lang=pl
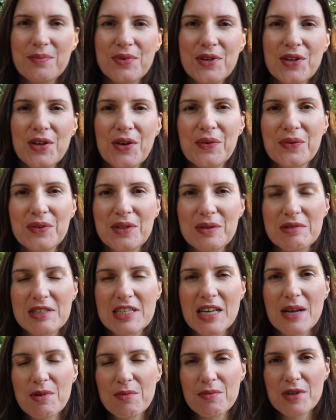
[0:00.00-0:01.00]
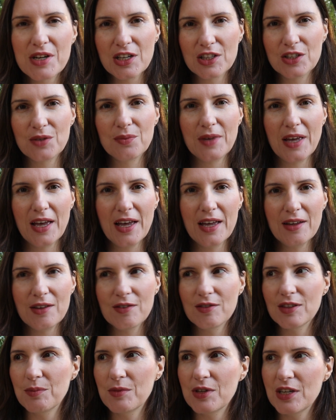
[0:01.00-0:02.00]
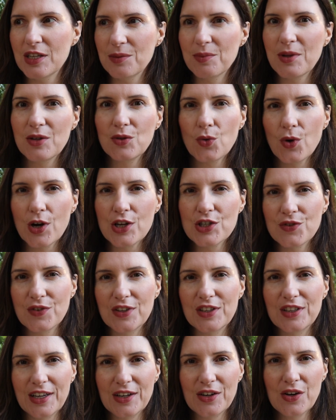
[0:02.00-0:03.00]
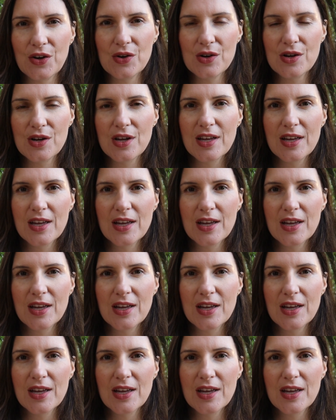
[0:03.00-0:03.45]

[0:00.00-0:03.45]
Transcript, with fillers: biją w tym samym rytmie, tym rytmie Ducha Świętego,